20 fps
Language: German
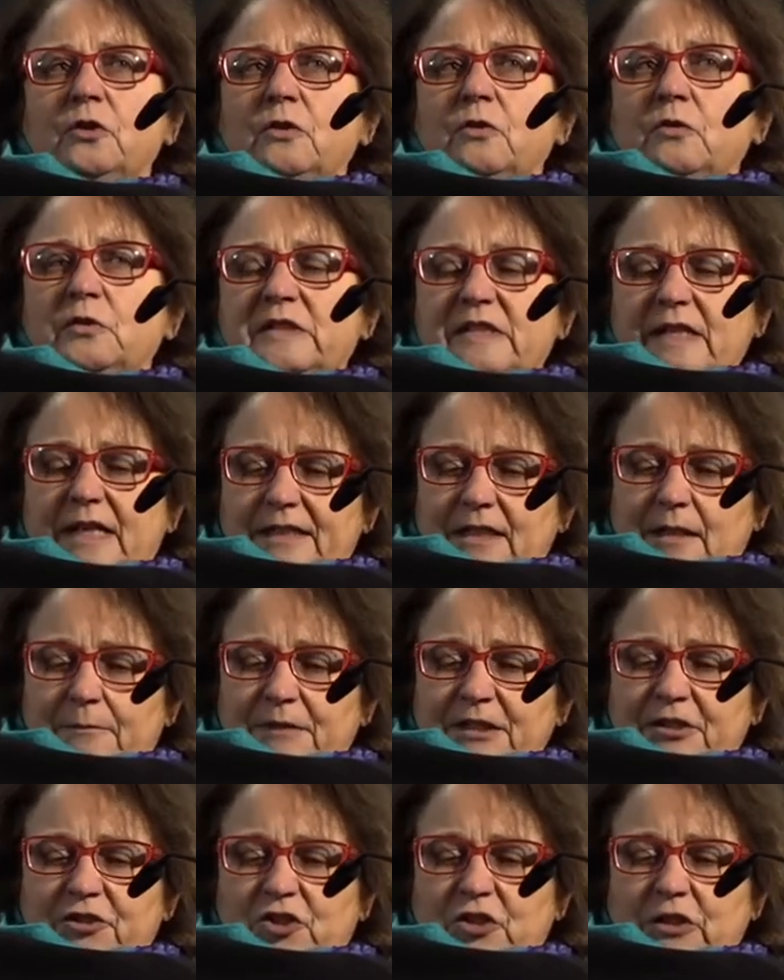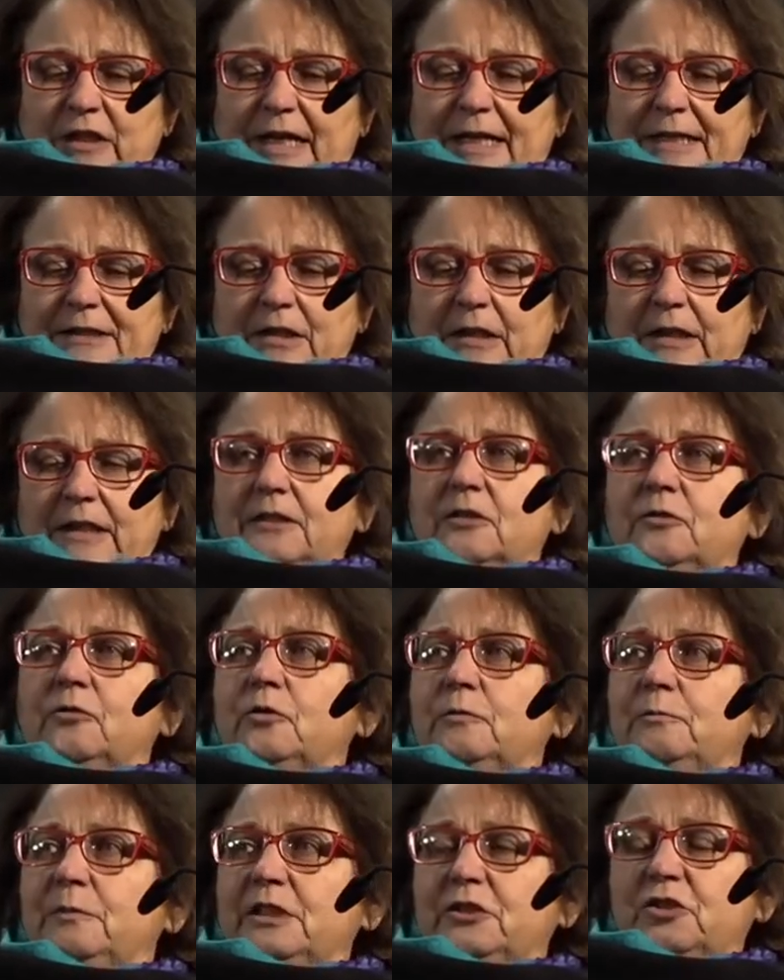und seiner Mitstreiterinnen
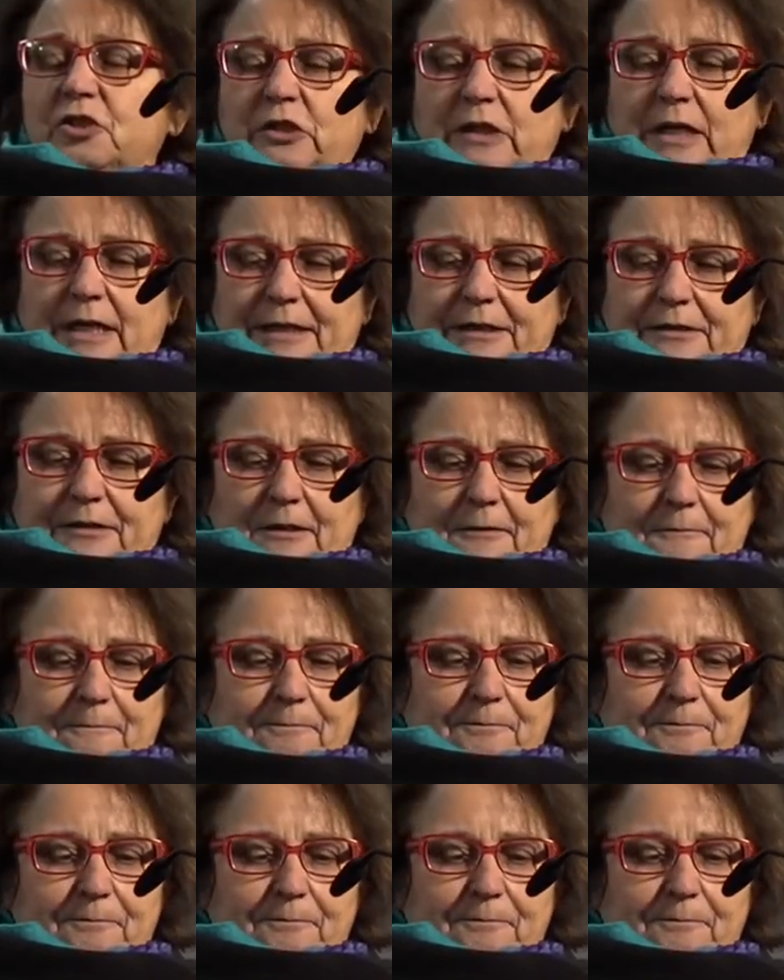und Mitstreiter.